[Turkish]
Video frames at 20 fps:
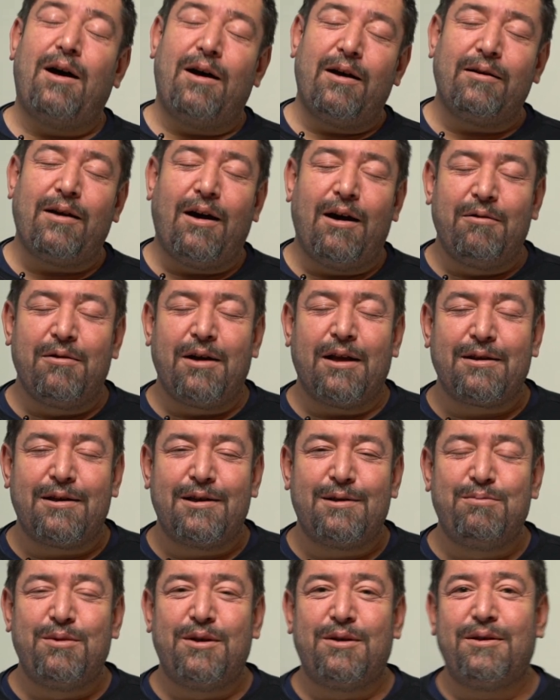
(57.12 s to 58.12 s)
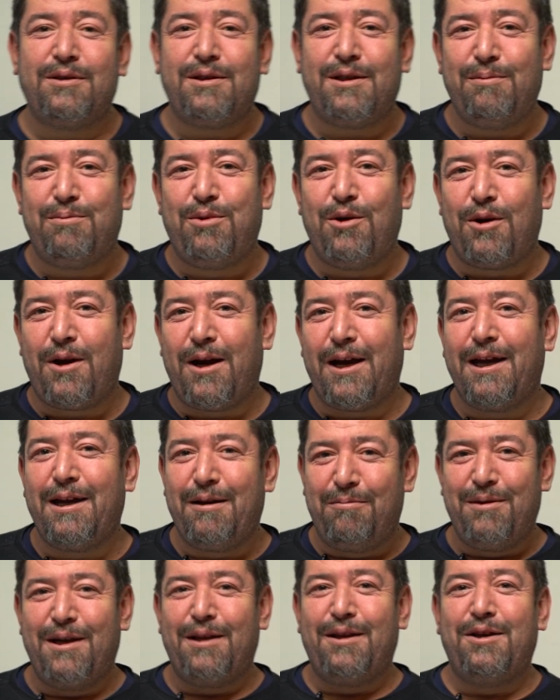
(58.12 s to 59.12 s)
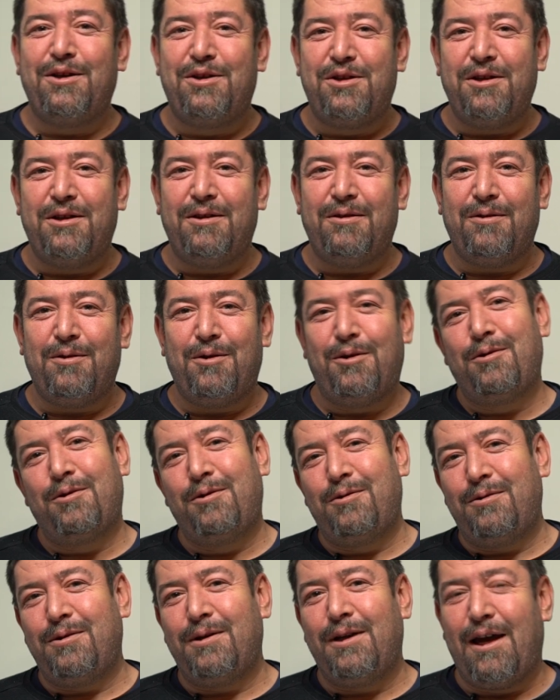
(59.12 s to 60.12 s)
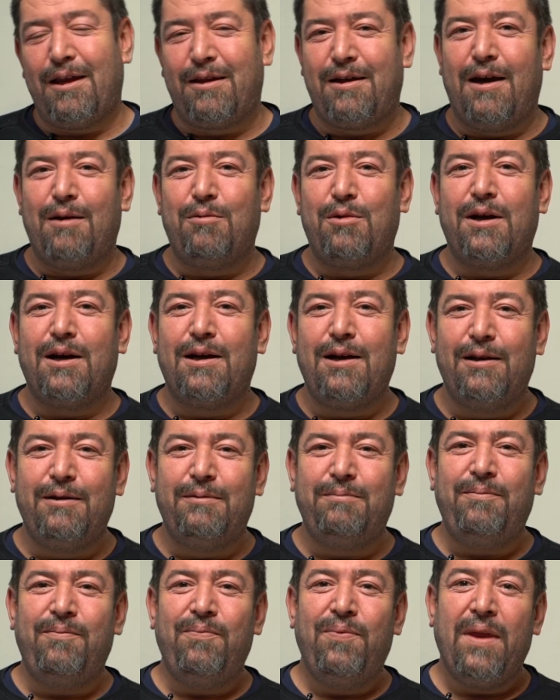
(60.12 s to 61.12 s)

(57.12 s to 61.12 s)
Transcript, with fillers: Hayır avrat kısmı spora girmediği için onu yatağa bırakalım.